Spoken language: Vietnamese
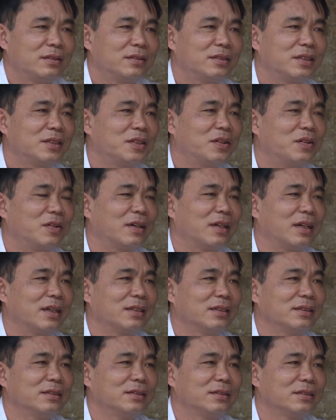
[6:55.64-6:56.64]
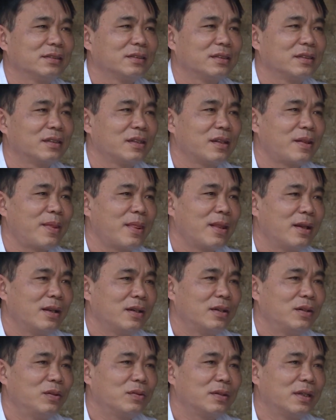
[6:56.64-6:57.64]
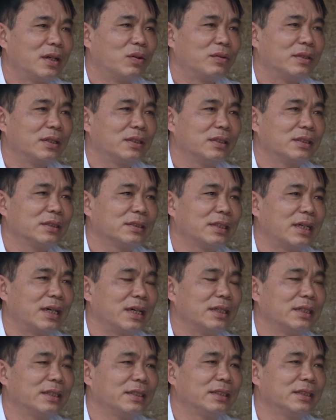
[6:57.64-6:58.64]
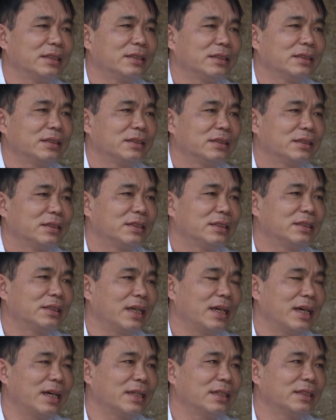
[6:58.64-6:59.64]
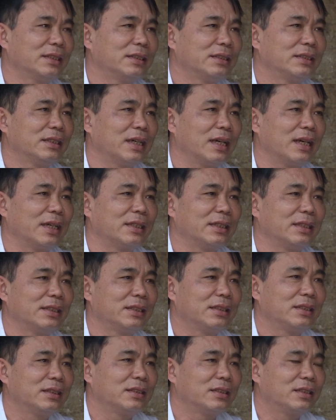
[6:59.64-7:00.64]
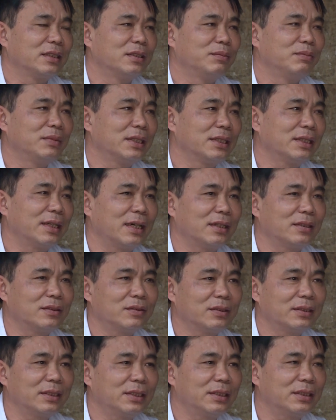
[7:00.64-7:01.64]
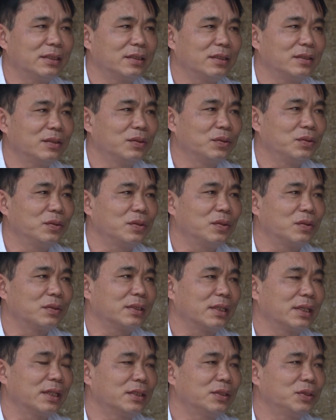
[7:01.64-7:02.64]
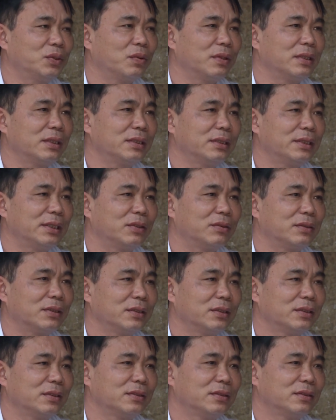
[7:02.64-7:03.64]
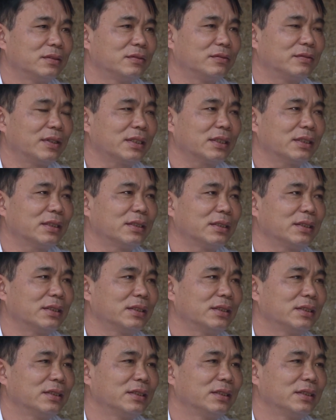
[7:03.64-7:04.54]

Rất khó khăn. Lúc đầu thì cái đường xá đi này, xa này, dài này, trời mưa nắng không đi được lũ lụt khe suối nó nhiều này, vắt này,